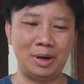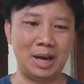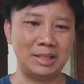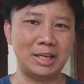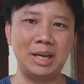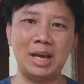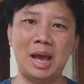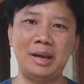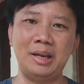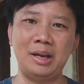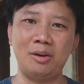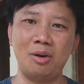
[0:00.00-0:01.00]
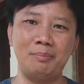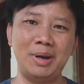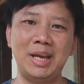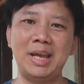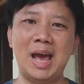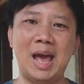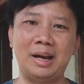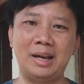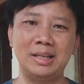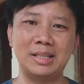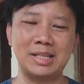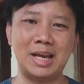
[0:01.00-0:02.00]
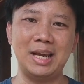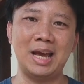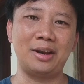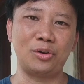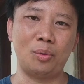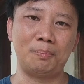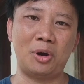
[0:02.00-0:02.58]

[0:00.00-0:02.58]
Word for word: การใช้งานเองก็ไม่ได้ยากนะจะใช้งานตัว